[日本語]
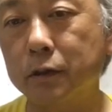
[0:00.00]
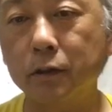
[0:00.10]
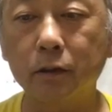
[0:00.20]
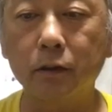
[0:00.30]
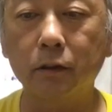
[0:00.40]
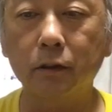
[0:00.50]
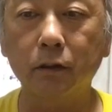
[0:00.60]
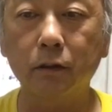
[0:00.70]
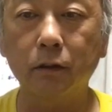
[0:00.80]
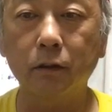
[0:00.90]

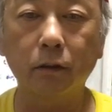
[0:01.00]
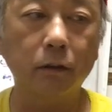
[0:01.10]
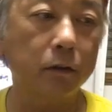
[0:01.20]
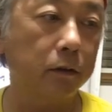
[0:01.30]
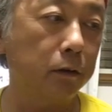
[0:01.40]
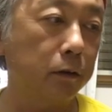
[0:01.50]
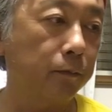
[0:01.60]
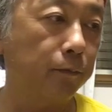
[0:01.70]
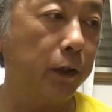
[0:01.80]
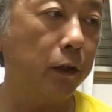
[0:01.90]

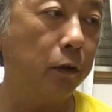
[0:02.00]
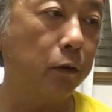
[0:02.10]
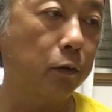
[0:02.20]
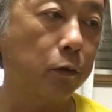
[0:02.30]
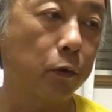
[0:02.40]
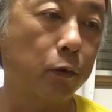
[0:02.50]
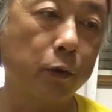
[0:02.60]
えー個